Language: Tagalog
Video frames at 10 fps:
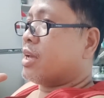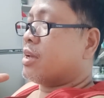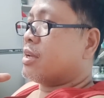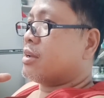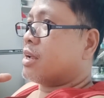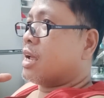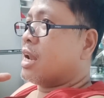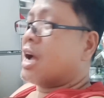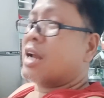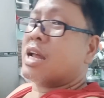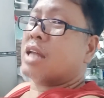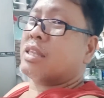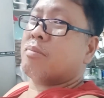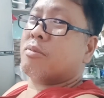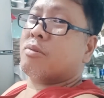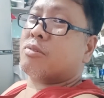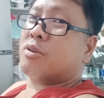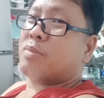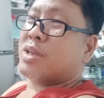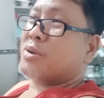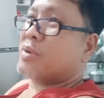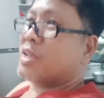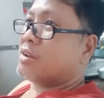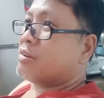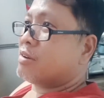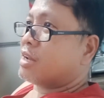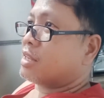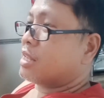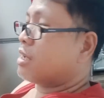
eh, kailangan natin tumayo eh no at